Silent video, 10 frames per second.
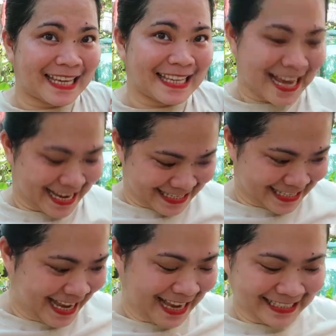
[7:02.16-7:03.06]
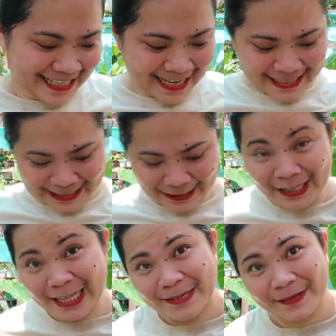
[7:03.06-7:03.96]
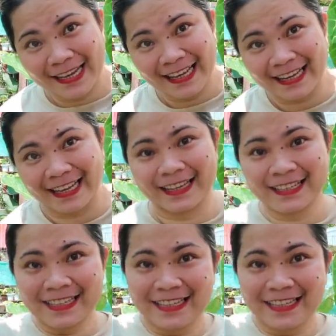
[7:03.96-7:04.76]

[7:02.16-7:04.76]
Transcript: Yan, yan, yan. Dito na tayo sa malalaki.